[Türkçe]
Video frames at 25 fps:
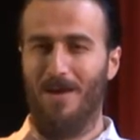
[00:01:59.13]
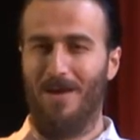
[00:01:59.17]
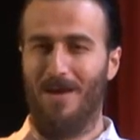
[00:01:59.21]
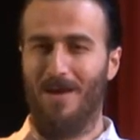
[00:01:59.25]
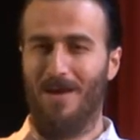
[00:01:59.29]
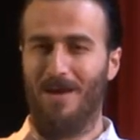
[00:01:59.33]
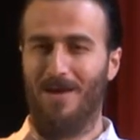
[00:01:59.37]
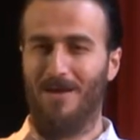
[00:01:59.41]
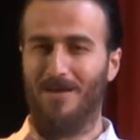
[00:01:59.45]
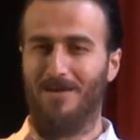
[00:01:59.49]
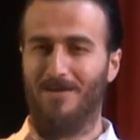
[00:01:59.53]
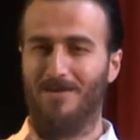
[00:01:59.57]

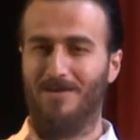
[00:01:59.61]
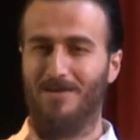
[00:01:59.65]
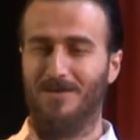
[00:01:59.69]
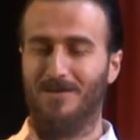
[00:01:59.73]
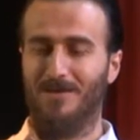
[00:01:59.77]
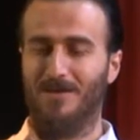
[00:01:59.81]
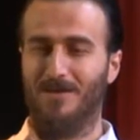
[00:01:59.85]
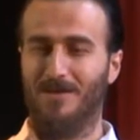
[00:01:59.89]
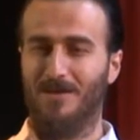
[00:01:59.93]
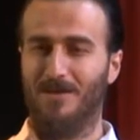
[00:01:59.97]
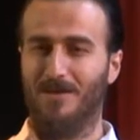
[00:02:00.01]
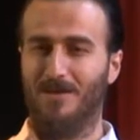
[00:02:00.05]
Evet.
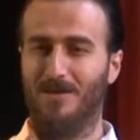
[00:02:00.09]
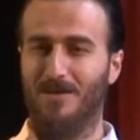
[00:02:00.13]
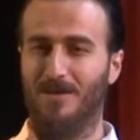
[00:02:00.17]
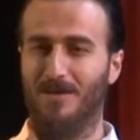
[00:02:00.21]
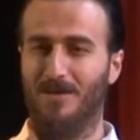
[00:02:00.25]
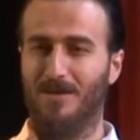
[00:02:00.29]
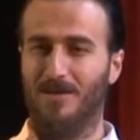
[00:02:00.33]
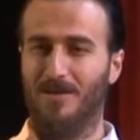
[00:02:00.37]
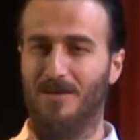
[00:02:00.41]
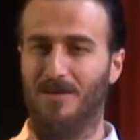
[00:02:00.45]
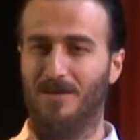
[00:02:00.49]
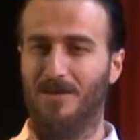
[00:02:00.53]

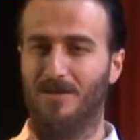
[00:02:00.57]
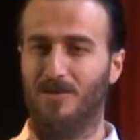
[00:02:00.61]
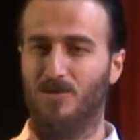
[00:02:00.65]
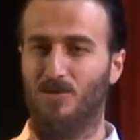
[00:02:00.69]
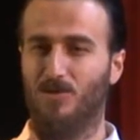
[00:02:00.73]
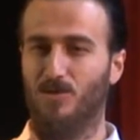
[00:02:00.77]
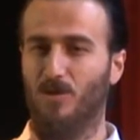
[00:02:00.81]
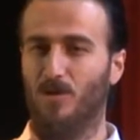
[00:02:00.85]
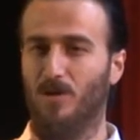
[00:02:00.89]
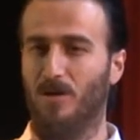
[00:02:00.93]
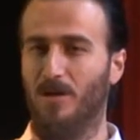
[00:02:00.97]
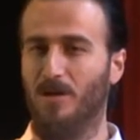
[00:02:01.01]
E,
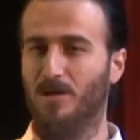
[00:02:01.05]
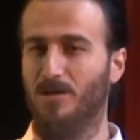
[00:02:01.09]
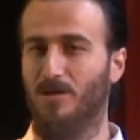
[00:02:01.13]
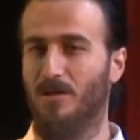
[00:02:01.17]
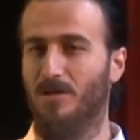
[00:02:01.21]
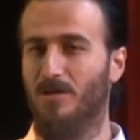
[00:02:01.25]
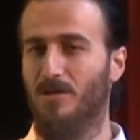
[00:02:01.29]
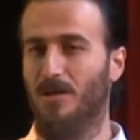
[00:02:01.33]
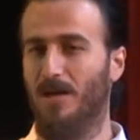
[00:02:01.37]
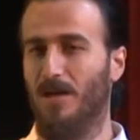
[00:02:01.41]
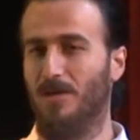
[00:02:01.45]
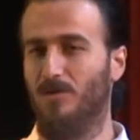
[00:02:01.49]
sonra işte
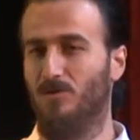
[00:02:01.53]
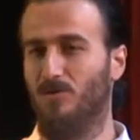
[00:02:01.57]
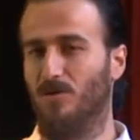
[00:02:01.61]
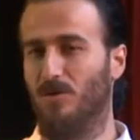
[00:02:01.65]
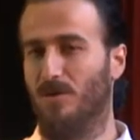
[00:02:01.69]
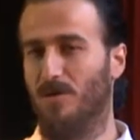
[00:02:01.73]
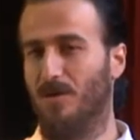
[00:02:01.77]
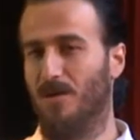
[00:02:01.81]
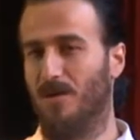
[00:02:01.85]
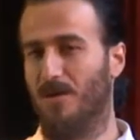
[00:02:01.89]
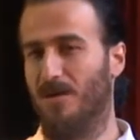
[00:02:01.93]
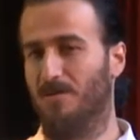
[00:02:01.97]

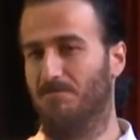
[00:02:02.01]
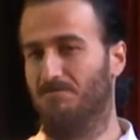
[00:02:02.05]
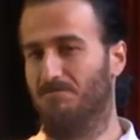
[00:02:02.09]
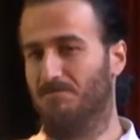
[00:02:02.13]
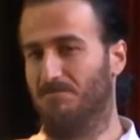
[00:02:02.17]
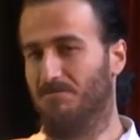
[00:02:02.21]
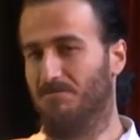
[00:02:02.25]
tiyatroyla